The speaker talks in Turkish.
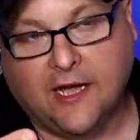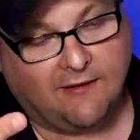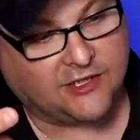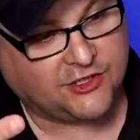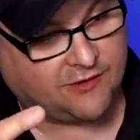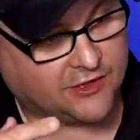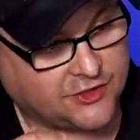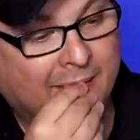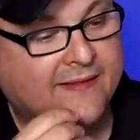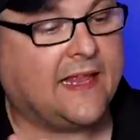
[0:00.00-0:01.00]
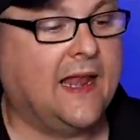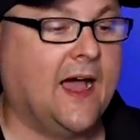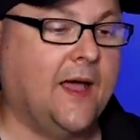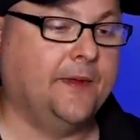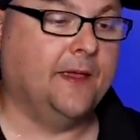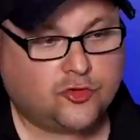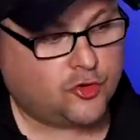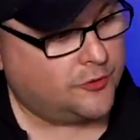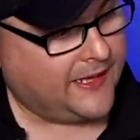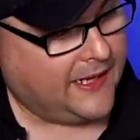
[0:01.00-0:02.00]
yavaş yavaş. Mesela abi
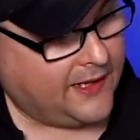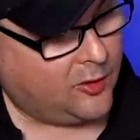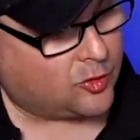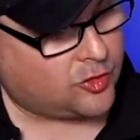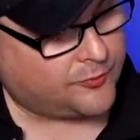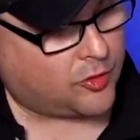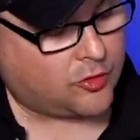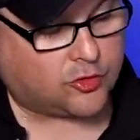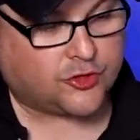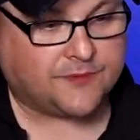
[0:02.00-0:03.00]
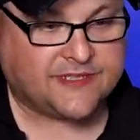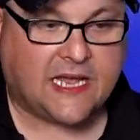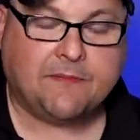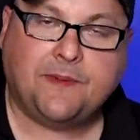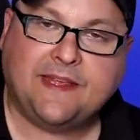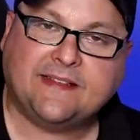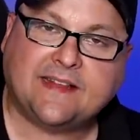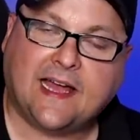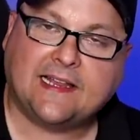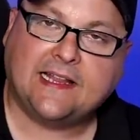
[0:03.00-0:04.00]
şunu bir eğri oturup doğru konuşalım. Sen bir
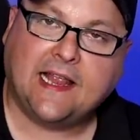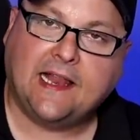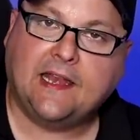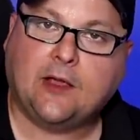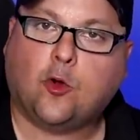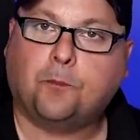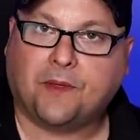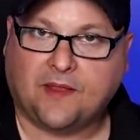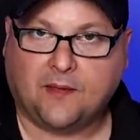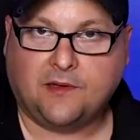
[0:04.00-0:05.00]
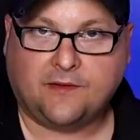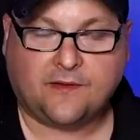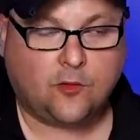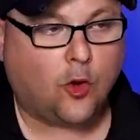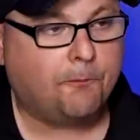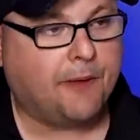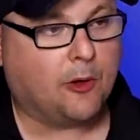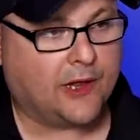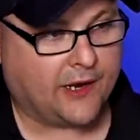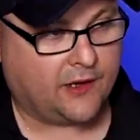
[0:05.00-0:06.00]
bilgisayarda neleri kopyalayabilirsin? Kopya
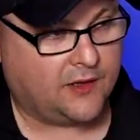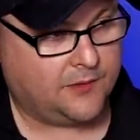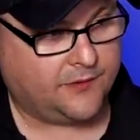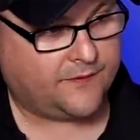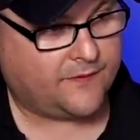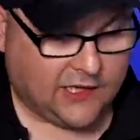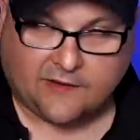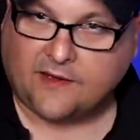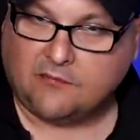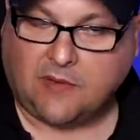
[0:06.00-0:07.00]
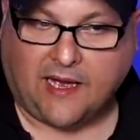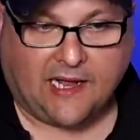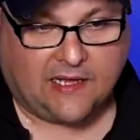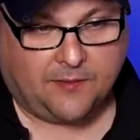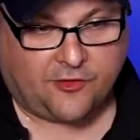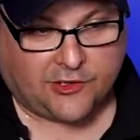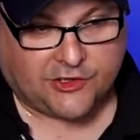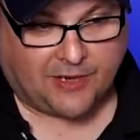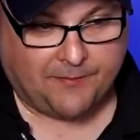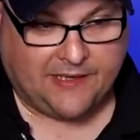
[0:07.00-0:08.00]
olarak alabilirsin. Yazılım herhangi bir
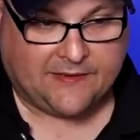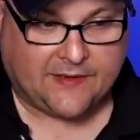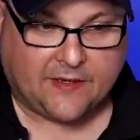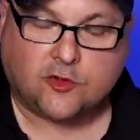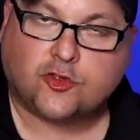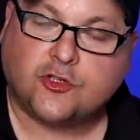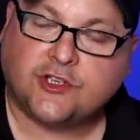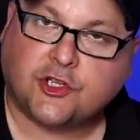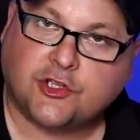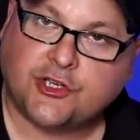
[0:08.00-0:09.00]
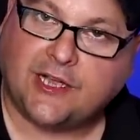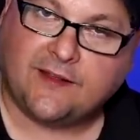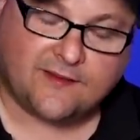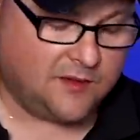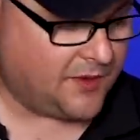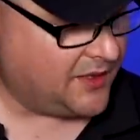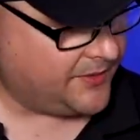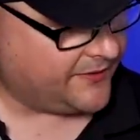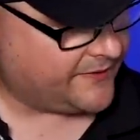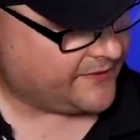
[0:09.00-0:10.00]
çalışan bilgisayarın üstünde çalışan yazılımı
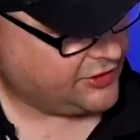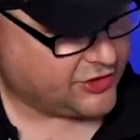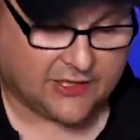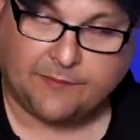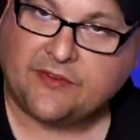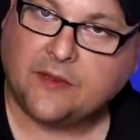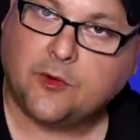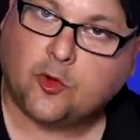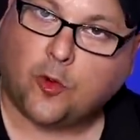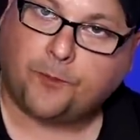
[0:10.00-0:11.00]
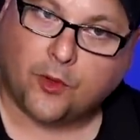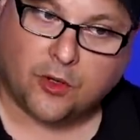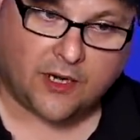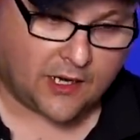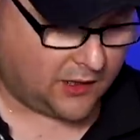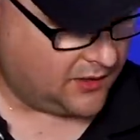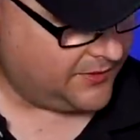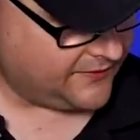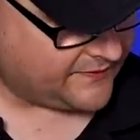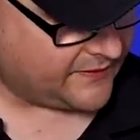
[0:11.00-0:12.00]
alabilirsin. İşletim sistemini kopya olarak
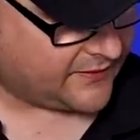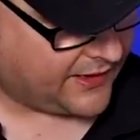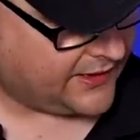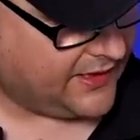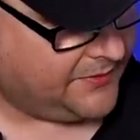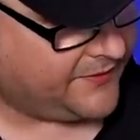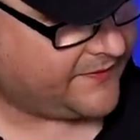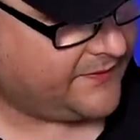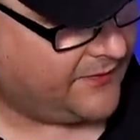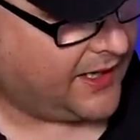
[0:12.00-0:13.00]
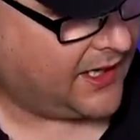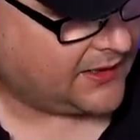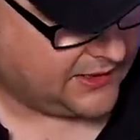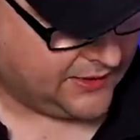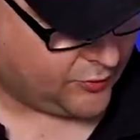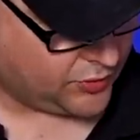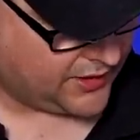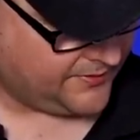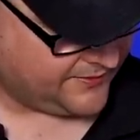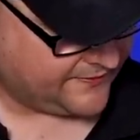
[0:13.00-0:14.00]
alabilirsin. Crack diyebilirsin veya key
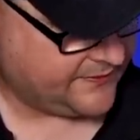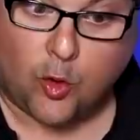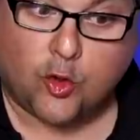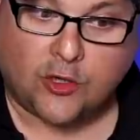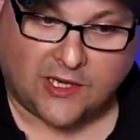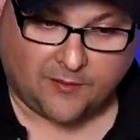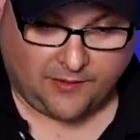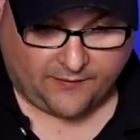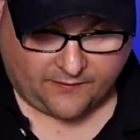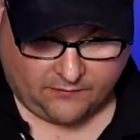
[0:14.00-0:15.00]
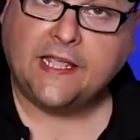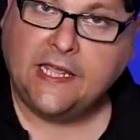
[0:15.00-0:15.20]
kullanabilirsin. Oyun alabilirsin.